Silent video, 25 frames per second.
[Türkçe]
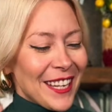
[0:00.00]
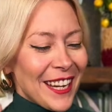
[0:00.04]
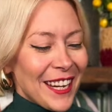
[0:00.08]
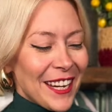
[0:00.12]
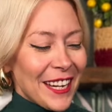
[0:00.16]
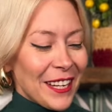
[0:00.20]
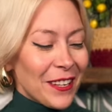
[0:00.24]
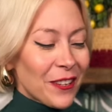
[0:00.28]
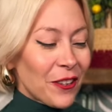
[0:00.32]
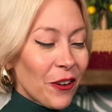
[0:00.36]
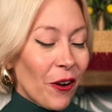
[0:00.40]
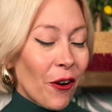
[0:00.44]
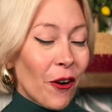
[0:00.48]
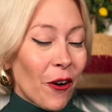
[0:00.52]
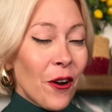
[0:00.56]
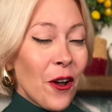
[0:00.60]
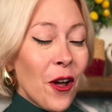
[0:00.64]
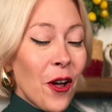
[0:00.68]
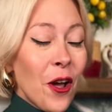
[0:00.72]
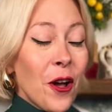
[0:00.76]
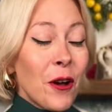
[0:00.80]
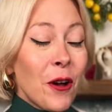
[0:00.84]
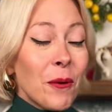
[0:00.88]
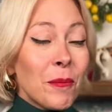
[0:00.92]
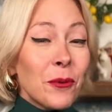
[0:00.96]
Gerekiyor.
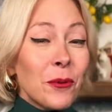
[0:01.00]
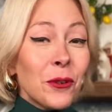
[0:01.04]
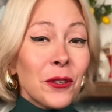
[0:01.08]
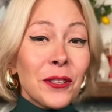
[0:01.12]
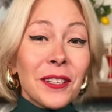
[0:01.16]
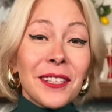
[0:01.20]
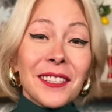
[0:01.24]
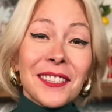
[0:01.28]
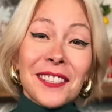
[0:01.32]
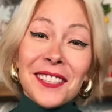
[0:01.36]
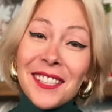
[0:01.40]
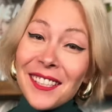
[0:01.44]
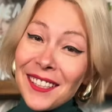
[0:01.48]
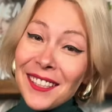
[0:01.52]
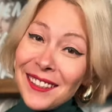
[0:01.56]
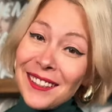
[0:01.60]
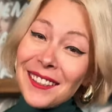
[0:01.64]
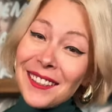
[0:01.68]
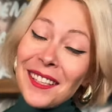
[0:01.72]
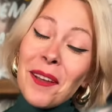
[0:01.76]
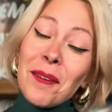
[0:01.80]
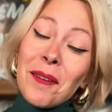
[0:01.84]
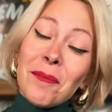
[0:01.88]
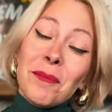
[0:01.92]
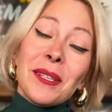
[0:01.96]
Bunun
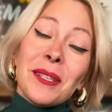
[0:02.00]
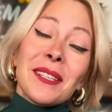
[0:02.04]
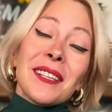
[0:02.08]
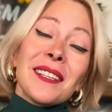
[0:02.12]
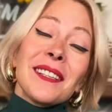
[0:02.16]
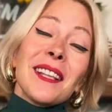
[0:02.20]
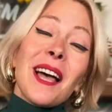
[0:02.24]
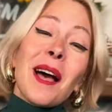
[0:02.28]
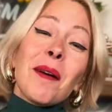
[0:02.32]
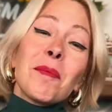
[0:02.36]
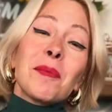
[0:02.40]
için bize ne